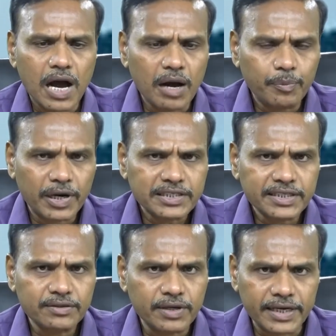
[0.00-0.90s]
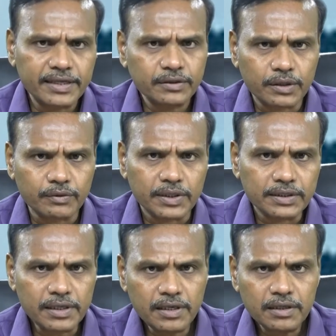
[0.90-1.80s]
ఆ ప్రాజెక్టు కట్టిన తర్వాత
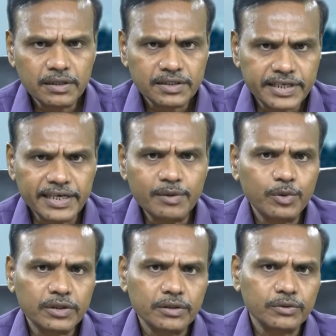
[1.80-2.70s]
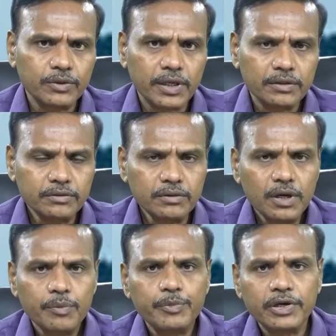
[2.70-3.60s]
చైనా మొత్తం కూడాను
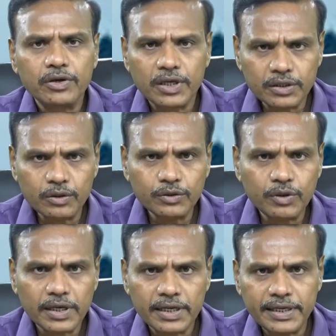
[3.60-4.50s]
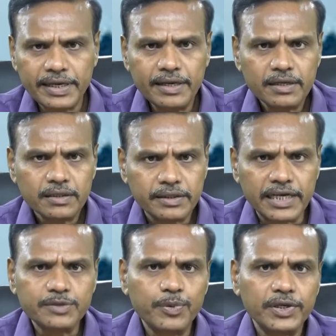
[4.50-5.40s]
మీకు నదుల ద్వారానే
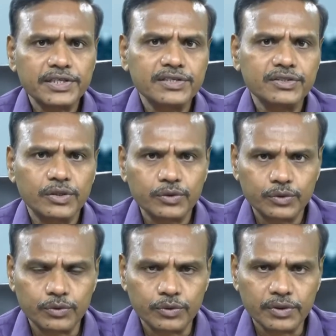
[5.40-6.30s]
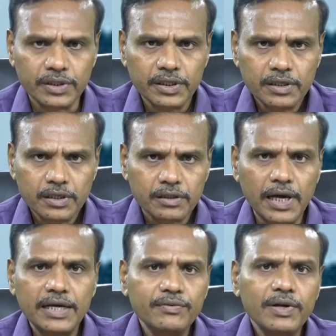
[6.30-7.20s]
ట్రాన్స్పోర్టేషన్ జరుగుతుంటుంది
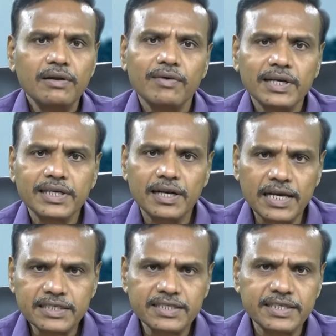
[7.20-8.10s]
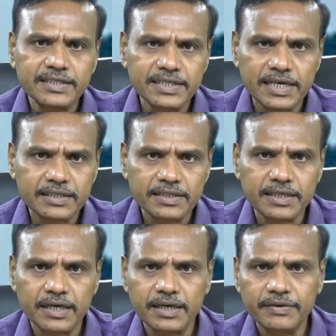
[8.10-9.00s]
దానివల్ల వాళ్ళకి లాజిస్టిక్ ఛార్జెస్
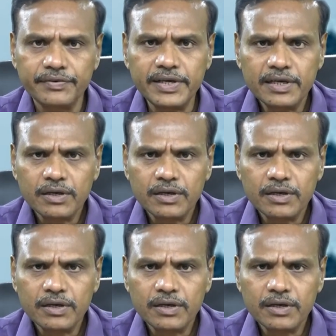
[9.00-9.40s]
అనేటివి